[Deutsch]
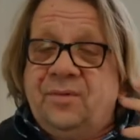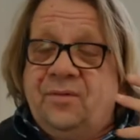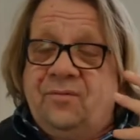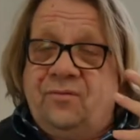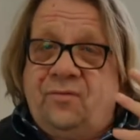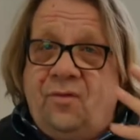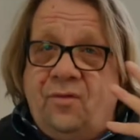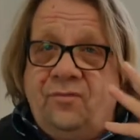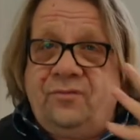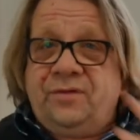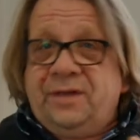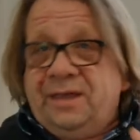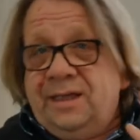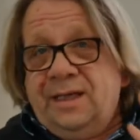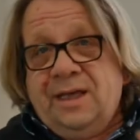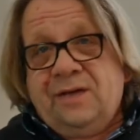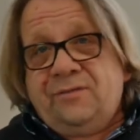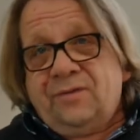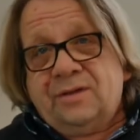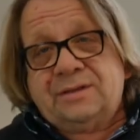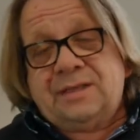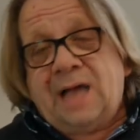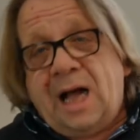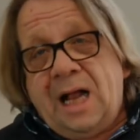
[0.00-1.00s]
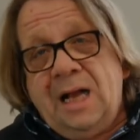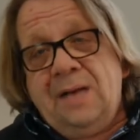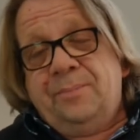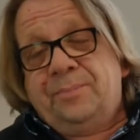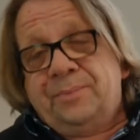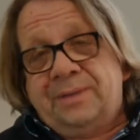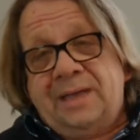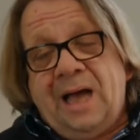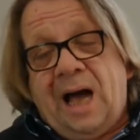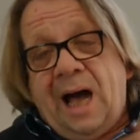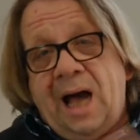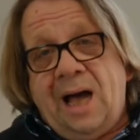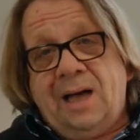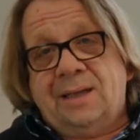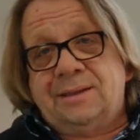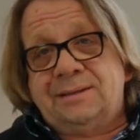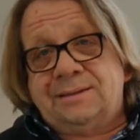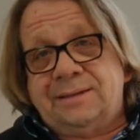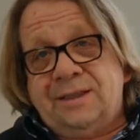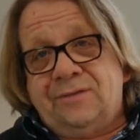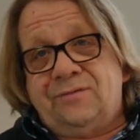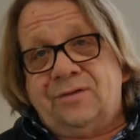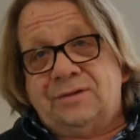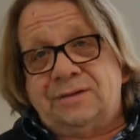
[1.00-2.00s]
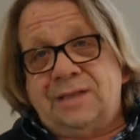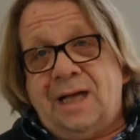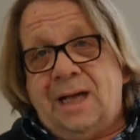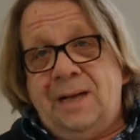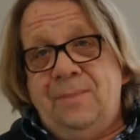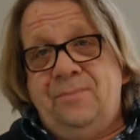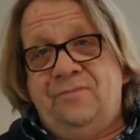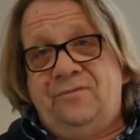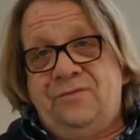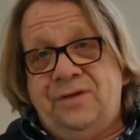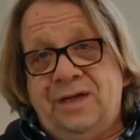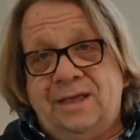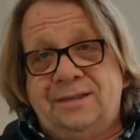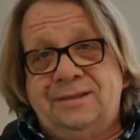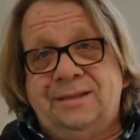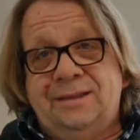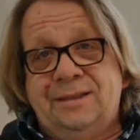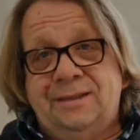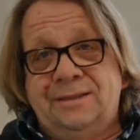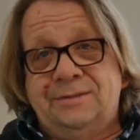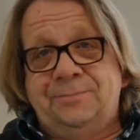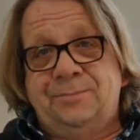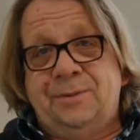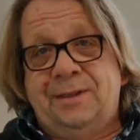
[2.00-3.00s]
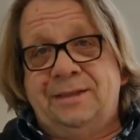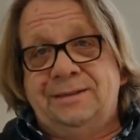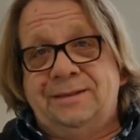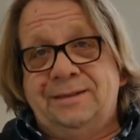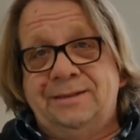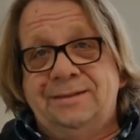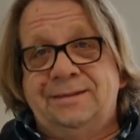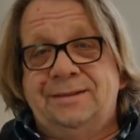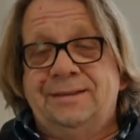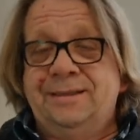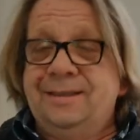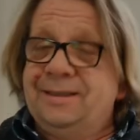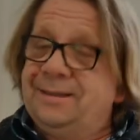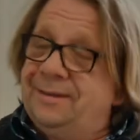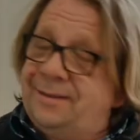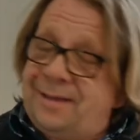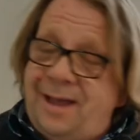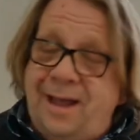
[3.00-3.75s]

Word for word: wollen wir Ihnen etwas Halbgares, etwas Halbfertiges präsentieren?